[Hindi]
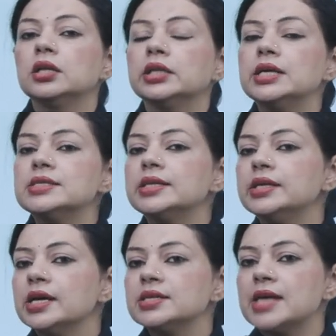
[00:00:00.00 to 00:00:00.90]
दीज
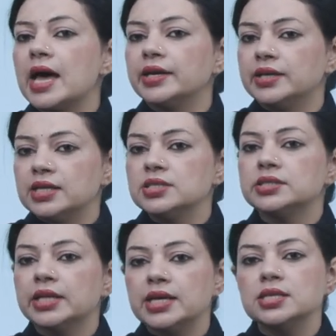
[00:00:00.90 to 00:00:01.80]
इंडियाज हेरिटेज
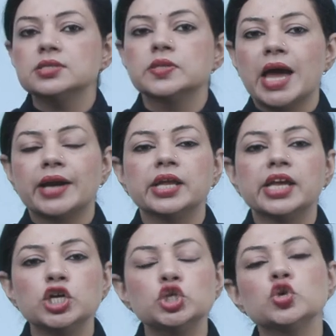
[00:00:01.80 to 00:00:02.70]
थिंग्स दैट
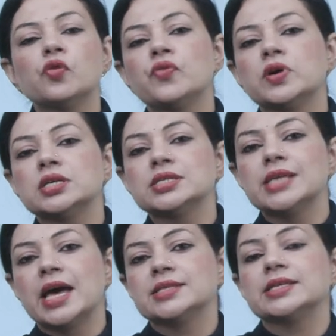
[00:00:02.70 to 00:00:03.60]
ईच ऑफ अर्स
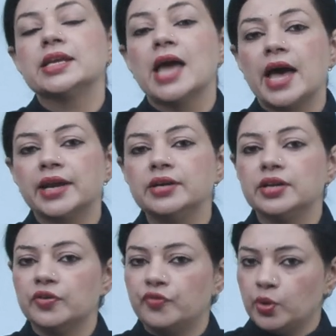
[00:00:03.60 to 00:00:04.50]
हैज़
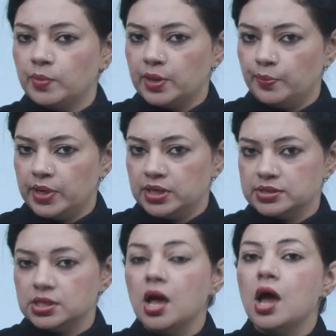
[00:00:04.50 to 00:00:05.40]
इनहेरिटेड फ्रॉम आर
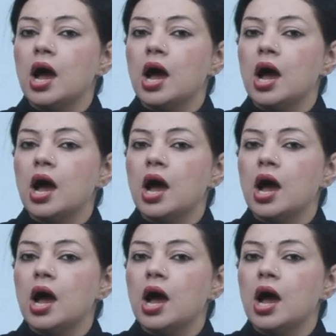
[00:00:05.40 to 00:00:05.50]
पास्ट